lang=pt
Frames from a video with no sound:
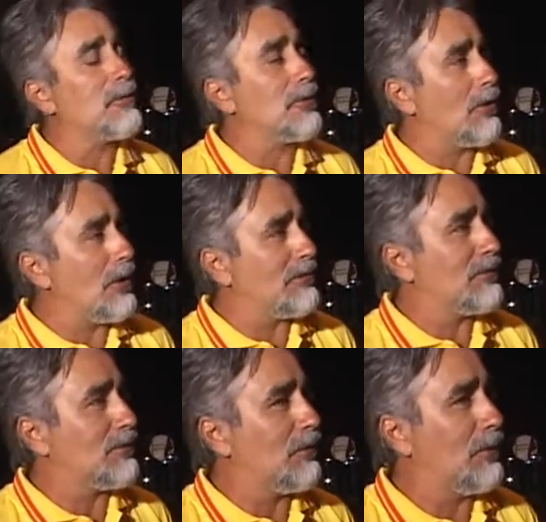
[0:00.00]
eram
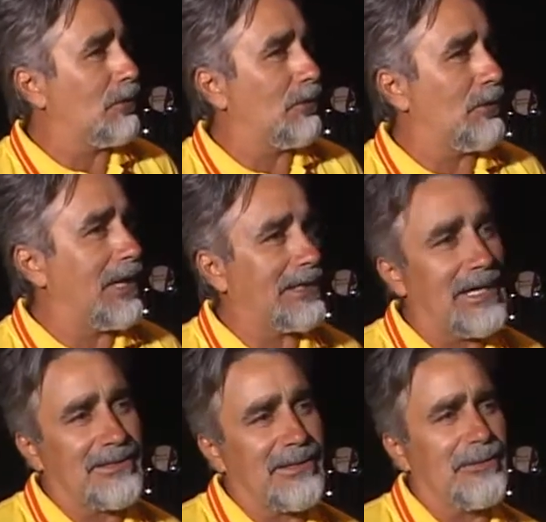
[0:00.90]
curiosos com a
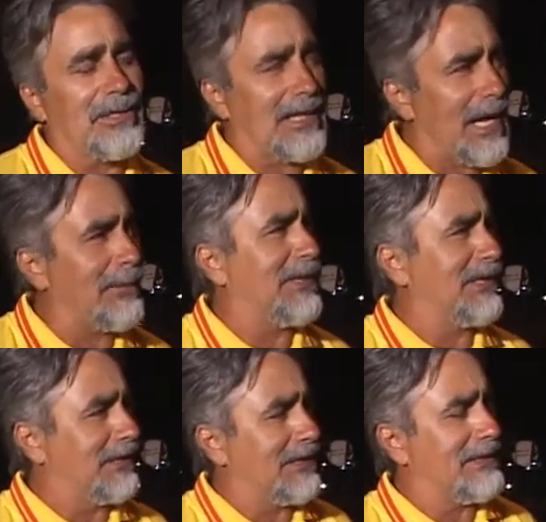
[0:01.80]
criação de cabras
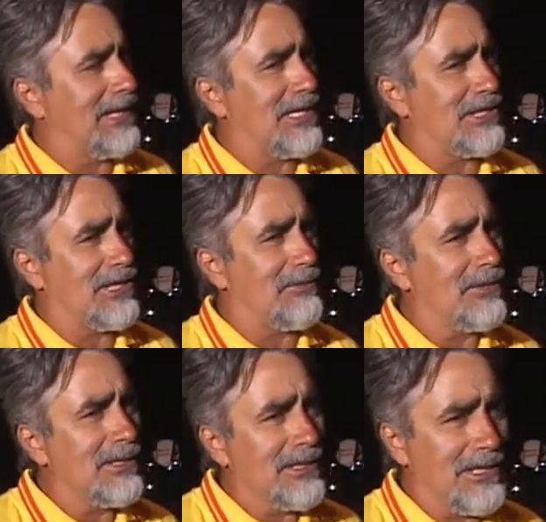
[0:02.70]
leiteiras na região
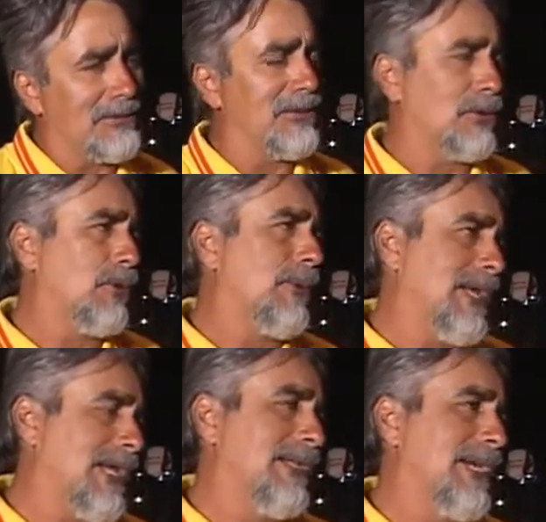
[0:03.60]
e isso se tornou uma
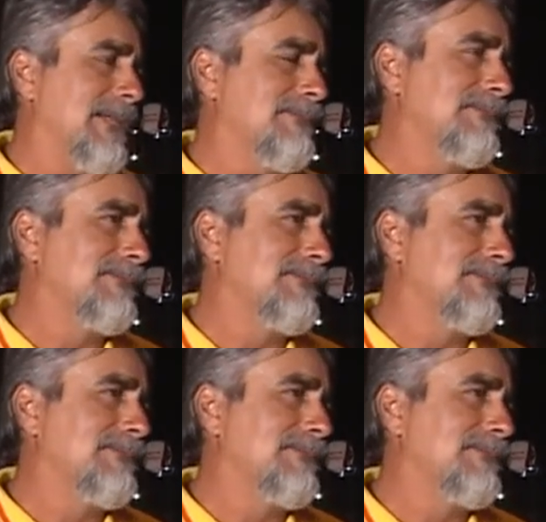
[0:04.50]
realidade.